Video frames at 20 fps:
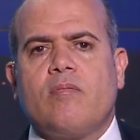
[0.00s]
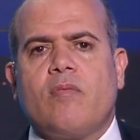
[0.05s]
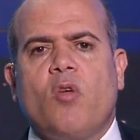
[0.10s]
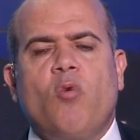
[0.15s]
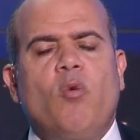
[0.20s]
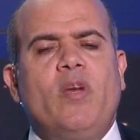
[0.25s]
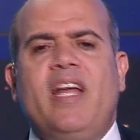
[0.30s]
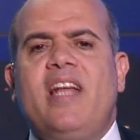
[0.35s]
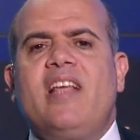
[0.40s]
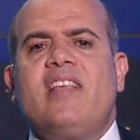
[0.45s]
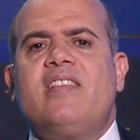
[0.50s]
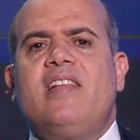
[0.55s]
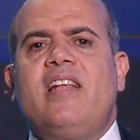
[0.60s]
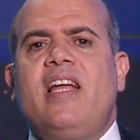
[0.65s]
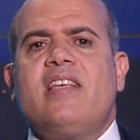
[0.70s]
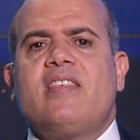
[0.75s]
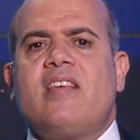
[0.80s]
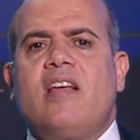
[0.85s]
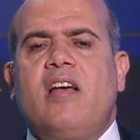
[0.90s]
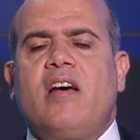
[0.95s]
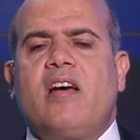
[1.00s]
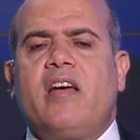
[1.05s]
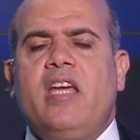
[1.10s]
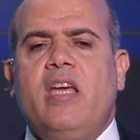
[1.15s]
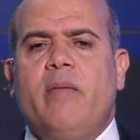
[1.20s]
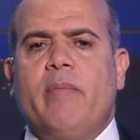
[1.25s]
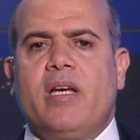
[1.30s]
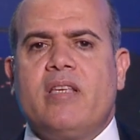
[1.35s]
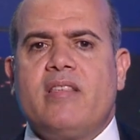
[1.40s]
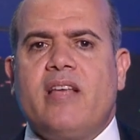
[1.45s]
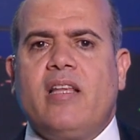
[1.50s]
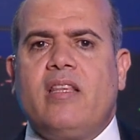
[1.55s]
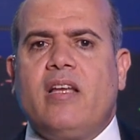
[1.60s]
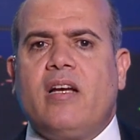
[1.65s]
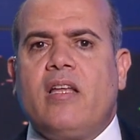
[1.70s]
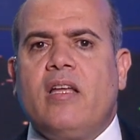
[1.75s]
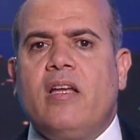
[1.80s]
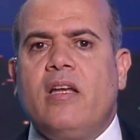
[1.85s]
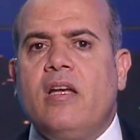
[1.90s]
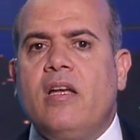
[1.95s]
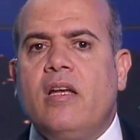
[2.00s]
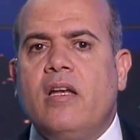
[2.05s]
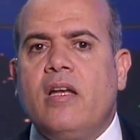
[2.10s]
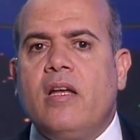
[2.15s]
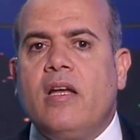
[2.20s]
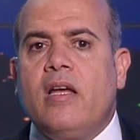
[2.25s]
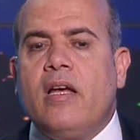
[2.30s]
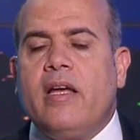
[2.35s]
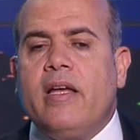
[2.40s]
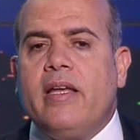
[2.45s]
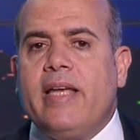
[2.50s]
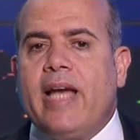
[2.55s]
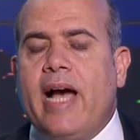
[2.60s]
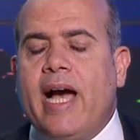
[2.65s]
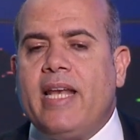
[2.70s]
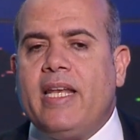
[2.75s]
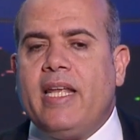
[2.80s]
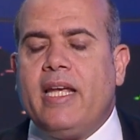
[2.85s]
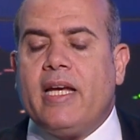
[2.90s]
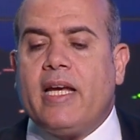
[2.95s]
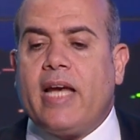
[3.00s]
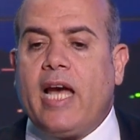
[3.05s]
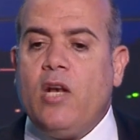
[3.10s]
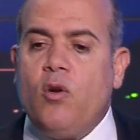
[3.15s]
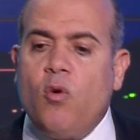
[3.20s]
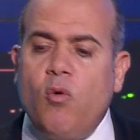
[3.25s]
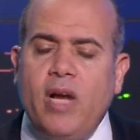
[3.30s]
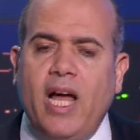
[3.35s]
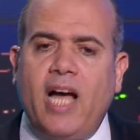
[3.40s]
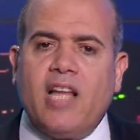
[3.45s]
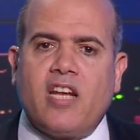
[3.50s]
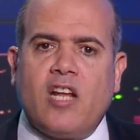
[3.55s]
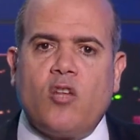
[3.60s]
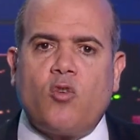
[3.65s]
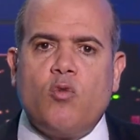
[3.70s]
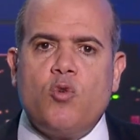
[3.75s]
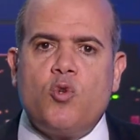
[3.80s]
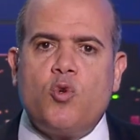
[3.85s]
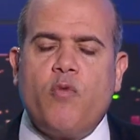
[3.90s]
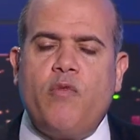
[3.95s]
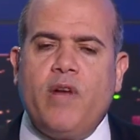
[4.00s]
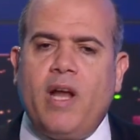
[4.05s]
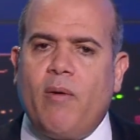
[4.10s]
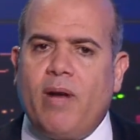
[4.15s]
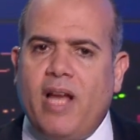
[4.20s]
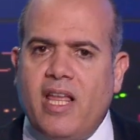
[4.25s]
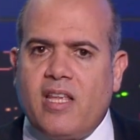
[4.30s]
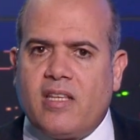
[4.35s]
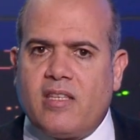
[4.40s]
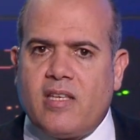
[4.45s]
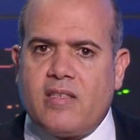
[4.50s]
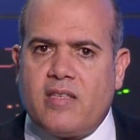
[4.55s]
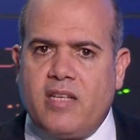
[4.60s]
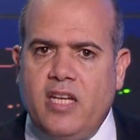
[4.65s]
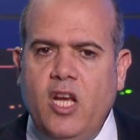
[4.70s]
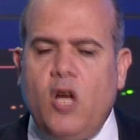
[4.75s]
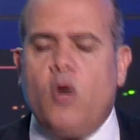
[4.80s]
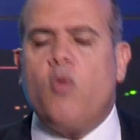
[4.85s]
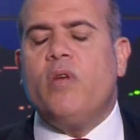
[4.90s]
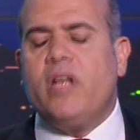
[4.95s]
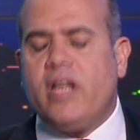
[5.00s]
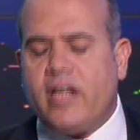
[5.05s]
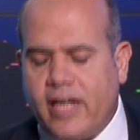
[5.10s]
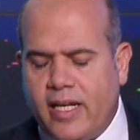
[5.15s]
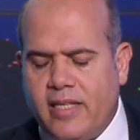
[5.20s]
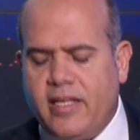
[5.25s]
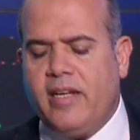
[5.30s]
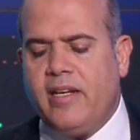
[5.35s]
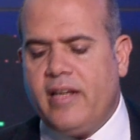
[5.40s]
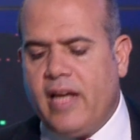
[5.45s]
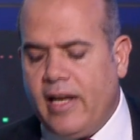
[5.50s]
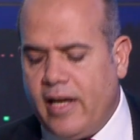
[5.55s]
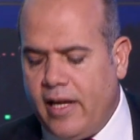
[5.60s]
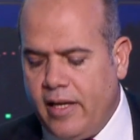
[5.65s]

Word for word: وانها ليس لها قيمه ساعتك يعني خلونا حضراتكم نشوف الاول هذا التصريح ونرجع تاني نعلق